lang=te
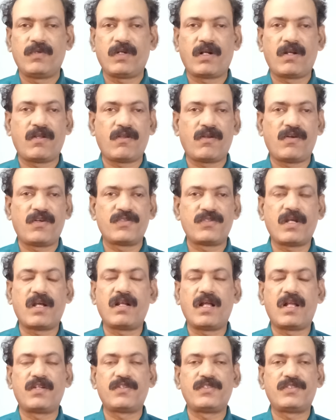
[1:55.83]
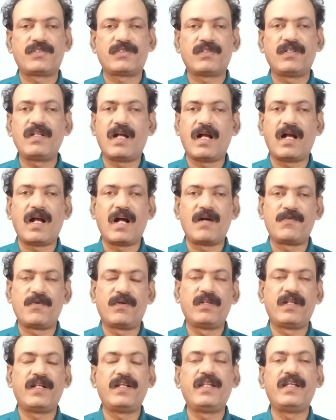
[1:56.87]
ఒకటి రెండు సార్లు ఆలోచించుకొని ఆ
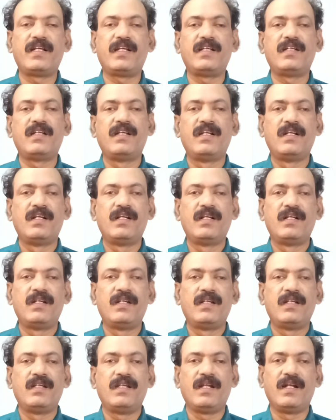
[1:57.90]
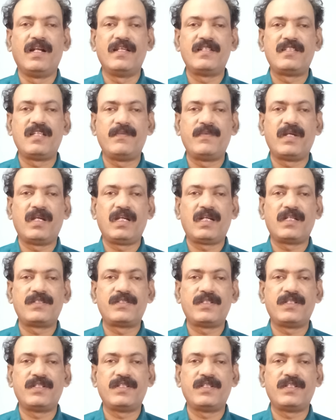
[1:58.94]
ఫోన్లన్నీ ఈడీసీబీఐకి